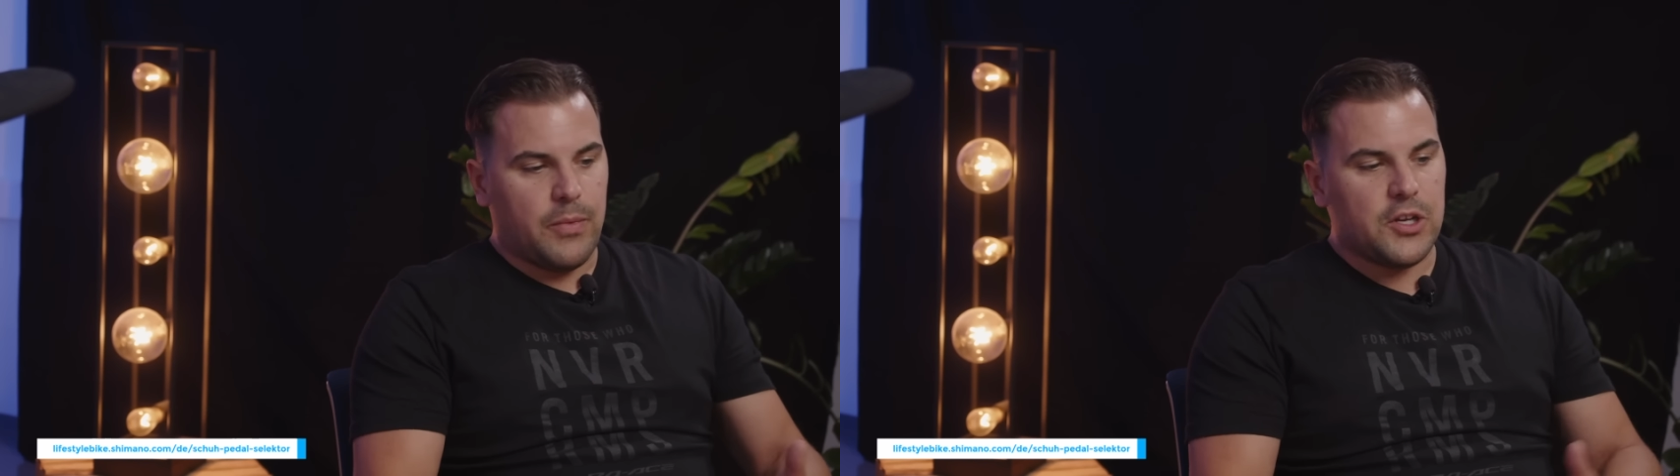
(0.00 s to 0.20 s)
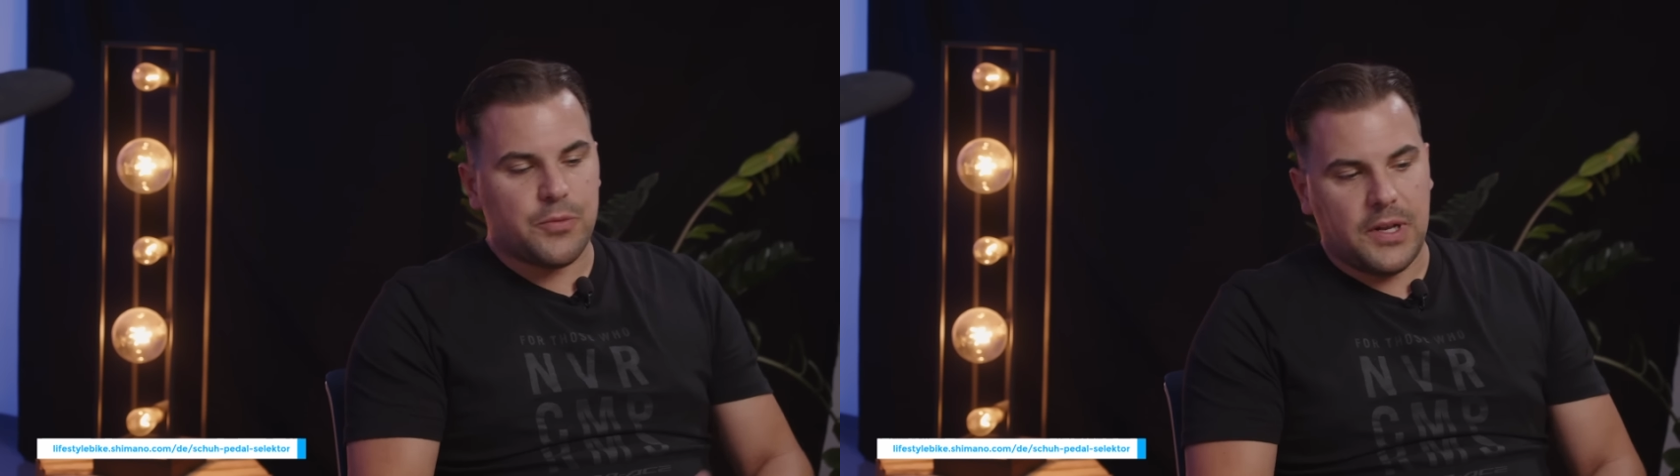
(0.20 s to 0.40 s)

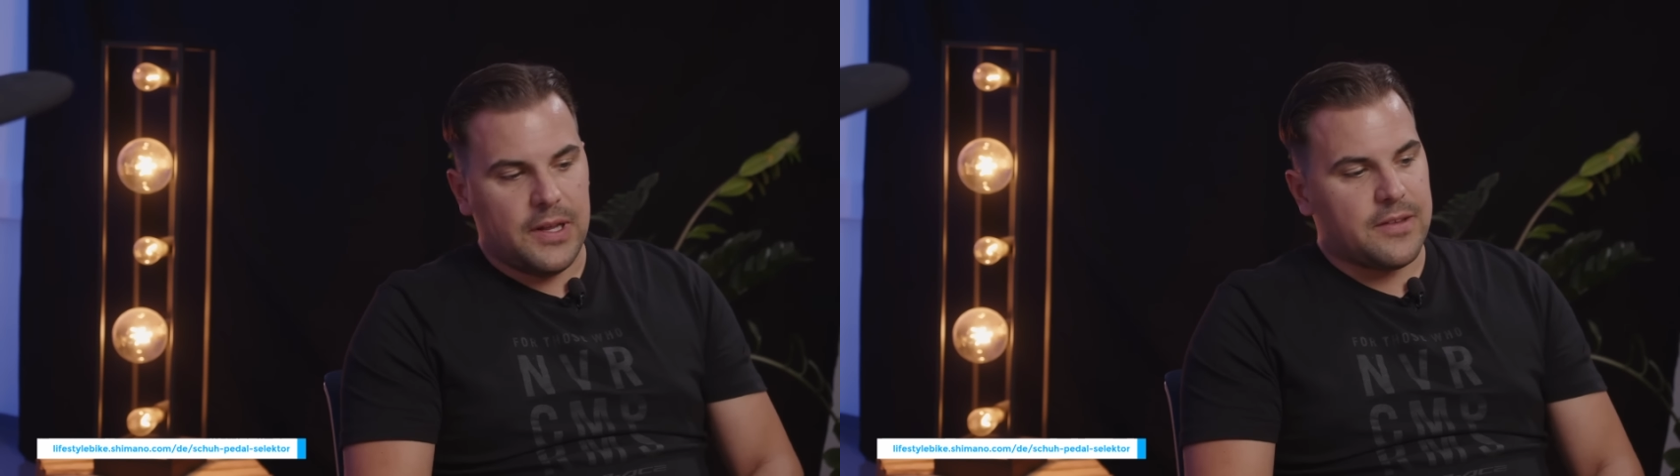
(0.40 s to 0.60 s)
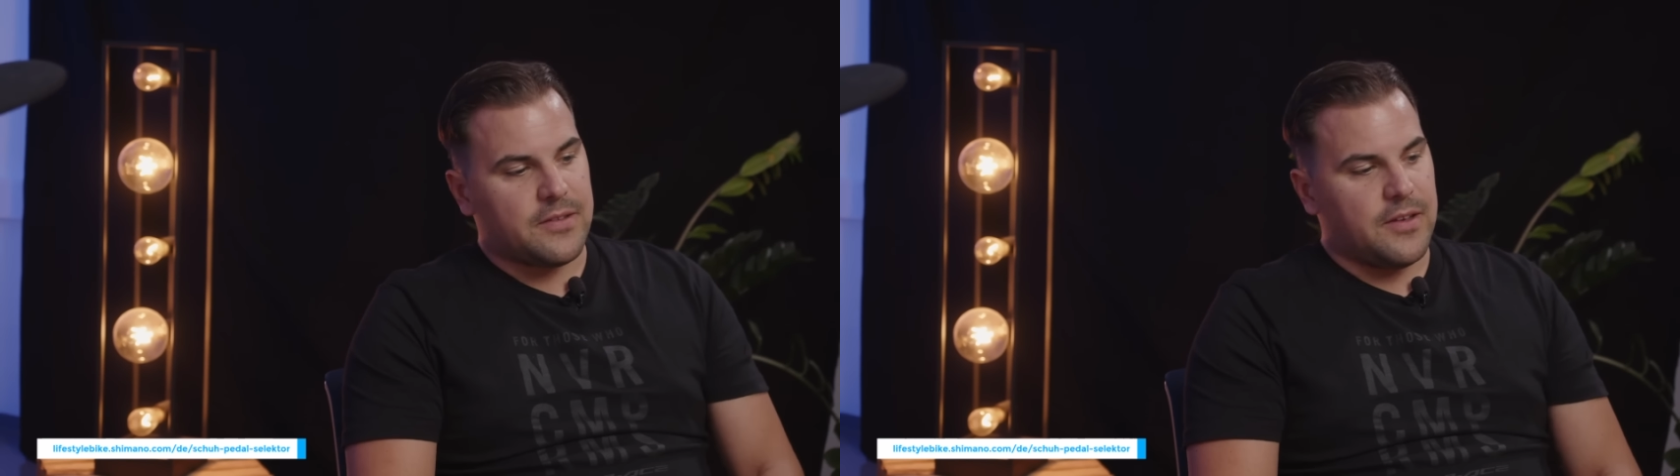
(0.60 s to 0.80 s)
Beispiel
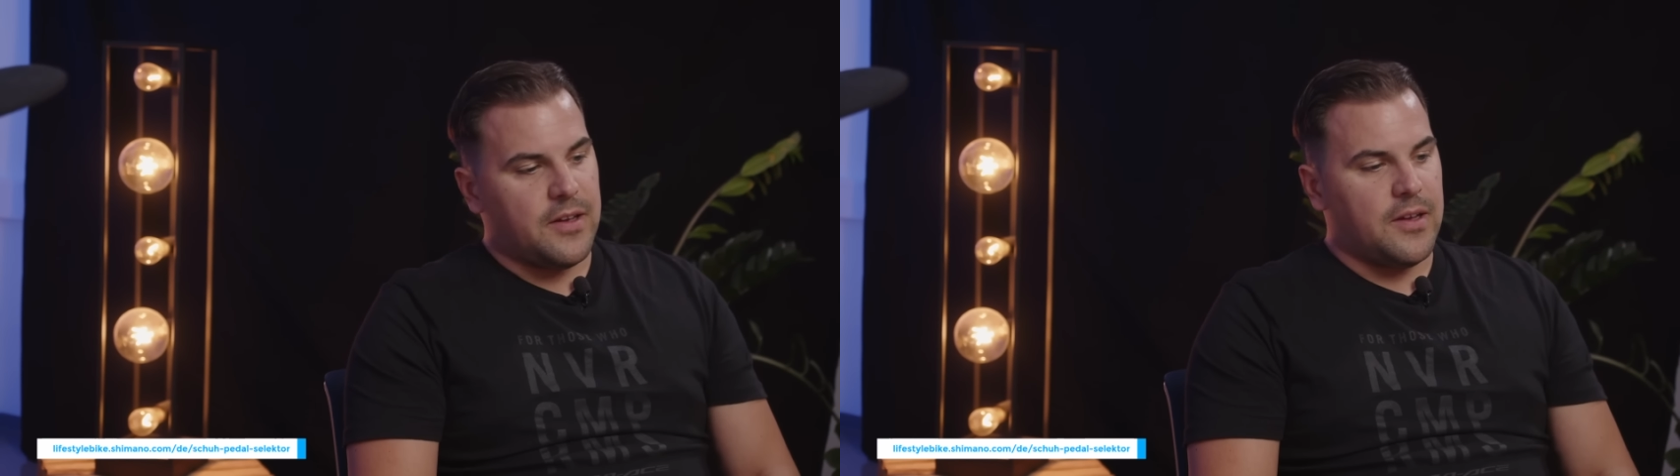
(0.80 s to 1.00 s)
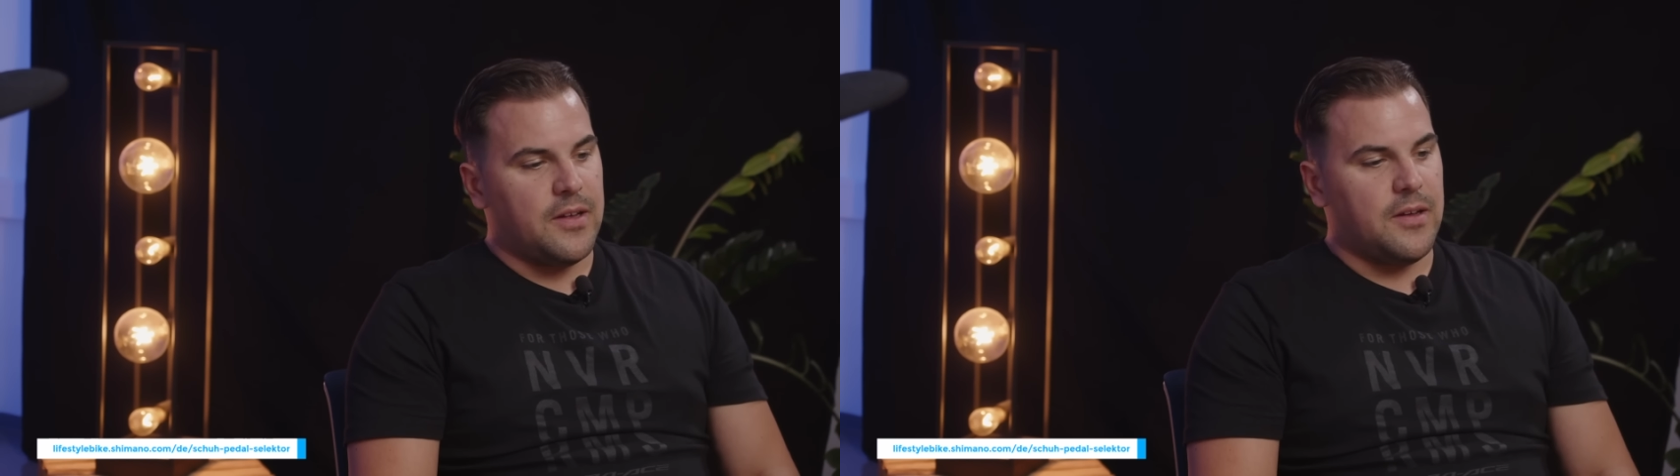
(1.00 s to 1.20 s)
jetzt
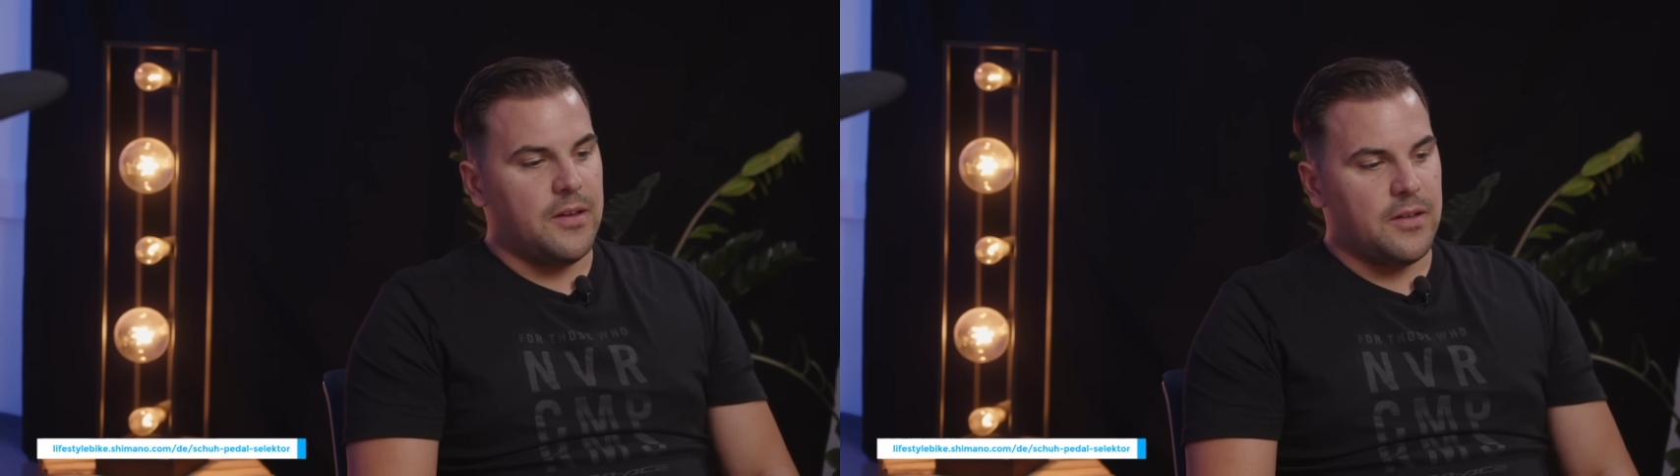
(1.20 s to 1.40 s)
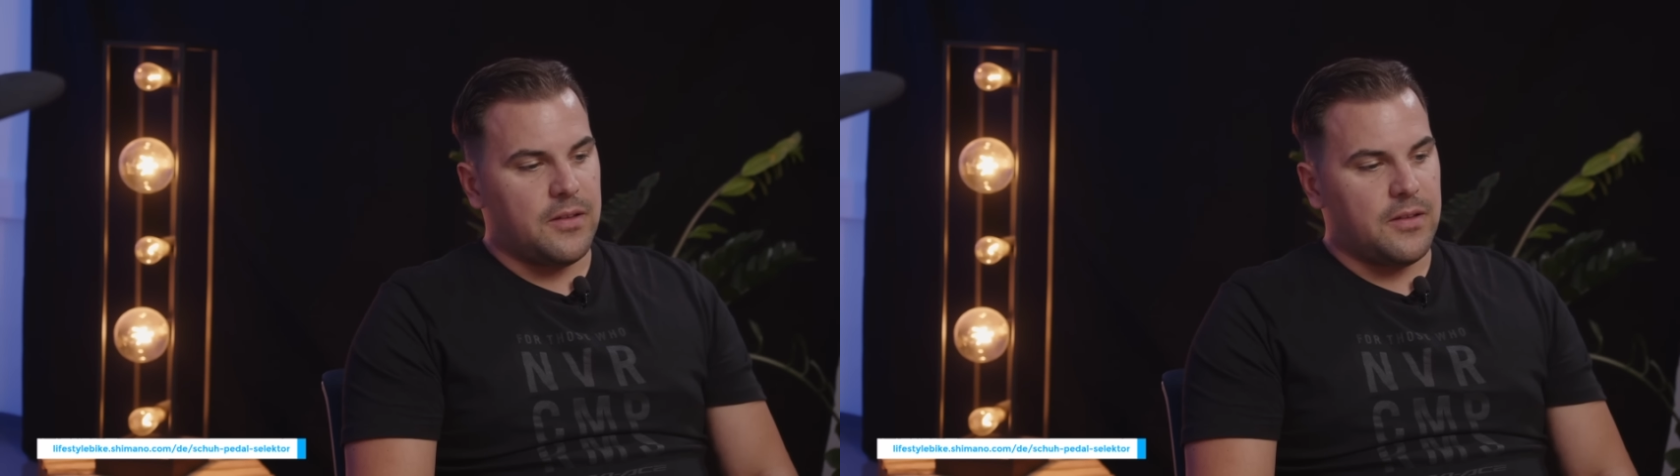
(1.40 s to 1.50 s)
äh,